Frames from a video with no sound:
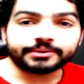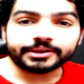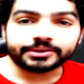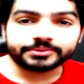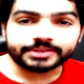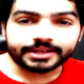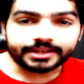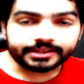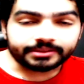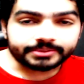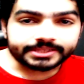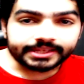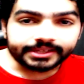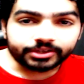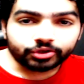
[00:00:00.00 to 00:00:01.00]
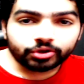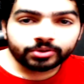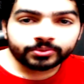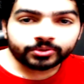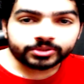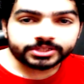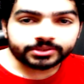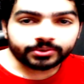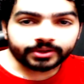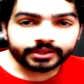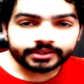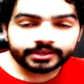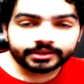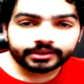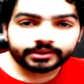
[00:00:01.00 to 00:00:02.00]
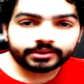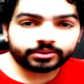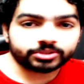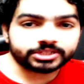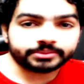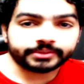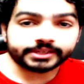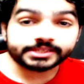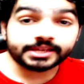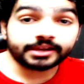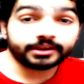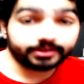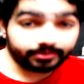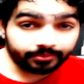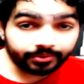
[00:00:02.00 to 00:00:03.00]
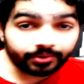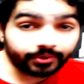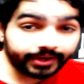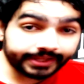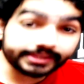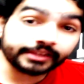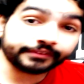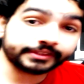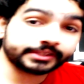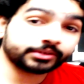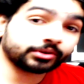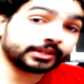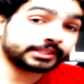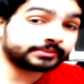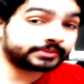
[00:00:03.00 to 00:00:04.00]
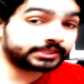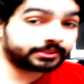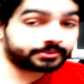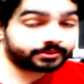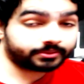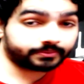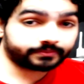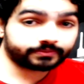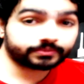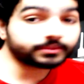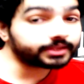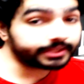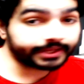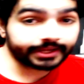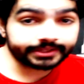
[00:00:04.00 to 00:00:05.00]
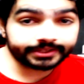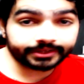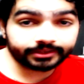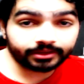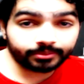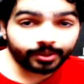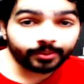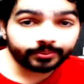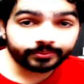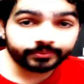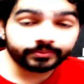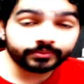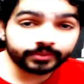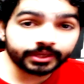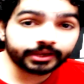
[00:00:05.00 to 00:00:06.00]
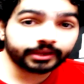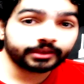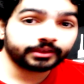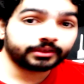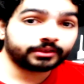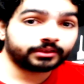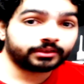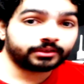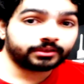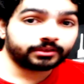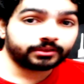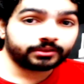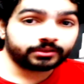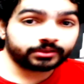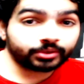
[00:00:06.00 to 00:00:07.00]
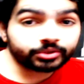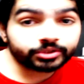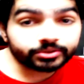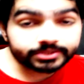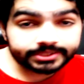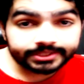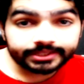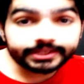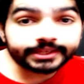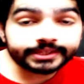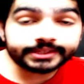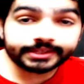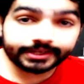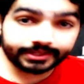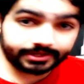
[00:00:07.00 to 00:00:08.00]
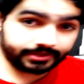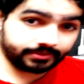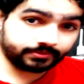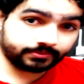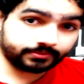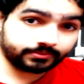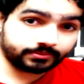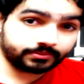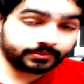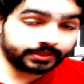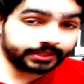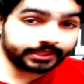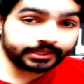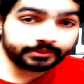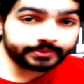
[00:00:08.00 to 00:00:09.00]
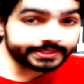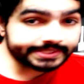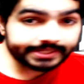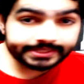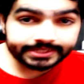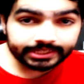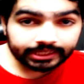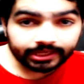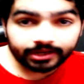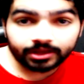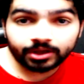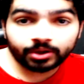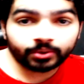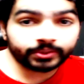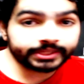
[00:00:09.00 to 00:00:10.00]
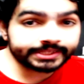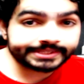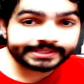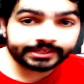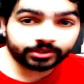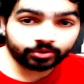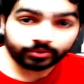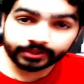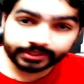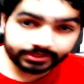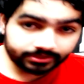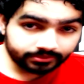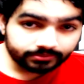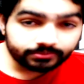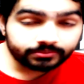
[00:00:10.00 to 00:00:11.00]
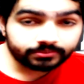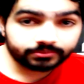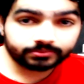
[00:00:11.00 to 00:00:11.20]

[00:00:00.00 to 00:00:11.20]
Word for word: السلام عليكم الدراري لاباس عليكم كلشي وهداك كلشي مرتاح بون هاد لا فيديو هادي بالضبط اللي غندير دابا ياك لودونس ديالي هي الدراري اللي مازال تيقراو سي كوليج